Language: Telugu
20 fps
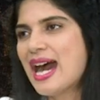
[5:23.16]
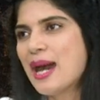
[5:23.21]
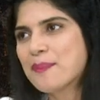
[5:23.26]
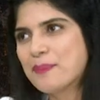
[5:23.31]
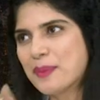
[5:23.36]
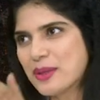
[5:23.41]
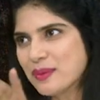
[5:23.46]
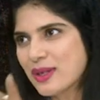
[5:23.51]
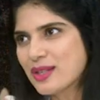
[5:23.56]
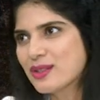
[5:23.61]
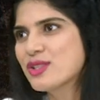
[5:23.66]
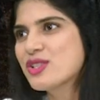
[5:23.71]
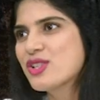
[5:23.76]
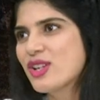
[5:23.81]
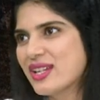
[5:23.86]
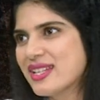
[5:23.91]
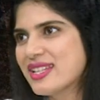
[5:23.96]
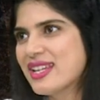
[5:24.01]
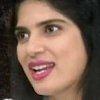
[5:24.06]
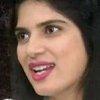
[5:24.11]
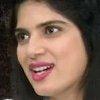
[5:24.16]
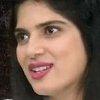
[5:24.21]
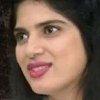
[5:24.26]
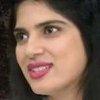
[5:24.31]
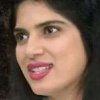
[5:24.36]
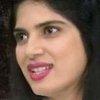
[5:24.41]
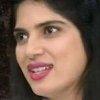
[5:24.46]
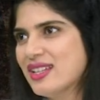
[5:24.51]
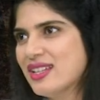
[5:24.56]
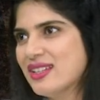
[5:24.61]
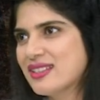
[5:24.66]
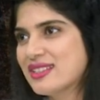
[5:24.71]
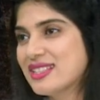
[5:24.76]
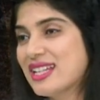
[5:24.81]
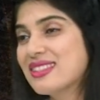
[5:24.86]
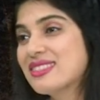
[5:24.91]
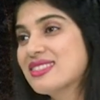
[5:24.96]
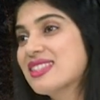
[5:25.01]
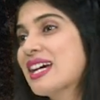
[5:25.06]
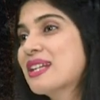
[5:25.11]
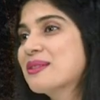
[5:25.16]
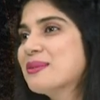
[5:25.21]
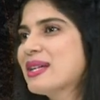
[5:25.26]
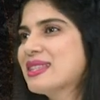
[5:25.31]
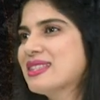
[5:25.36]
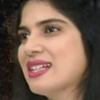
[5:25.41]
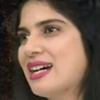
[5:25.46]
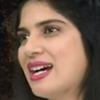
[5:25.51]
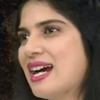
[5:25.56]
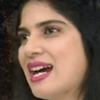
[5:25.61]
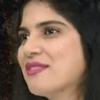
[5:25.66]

అప్పటి వరకు జర్నీ ఎలా ఉంది దాని తర్వాత